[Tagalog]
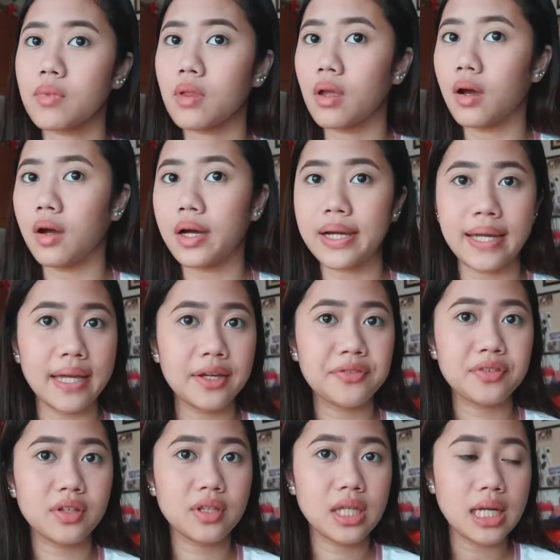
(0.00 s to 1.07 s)
Okay,
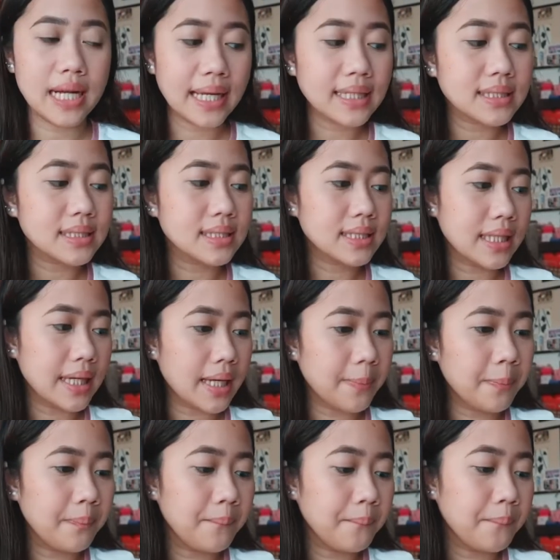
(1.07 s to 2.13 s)
for the next step,
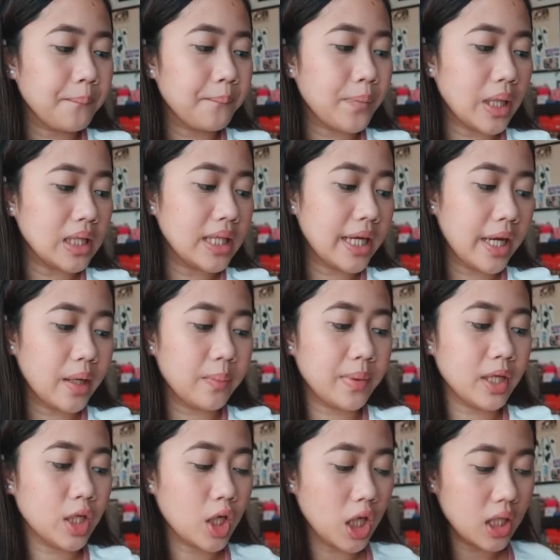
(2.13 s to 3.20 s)
pwede kayong
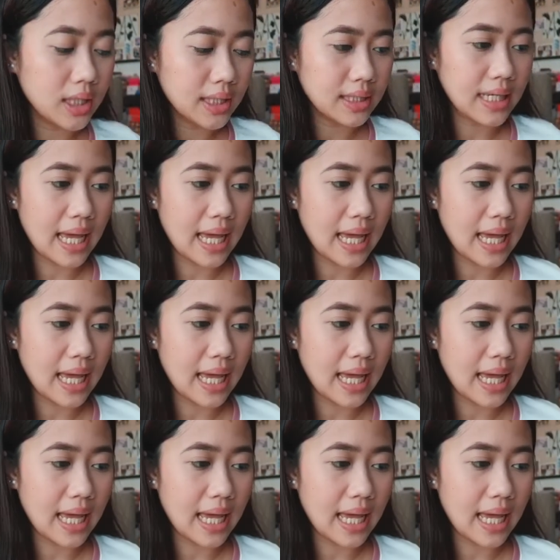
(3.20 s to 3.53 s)
mag-curl ng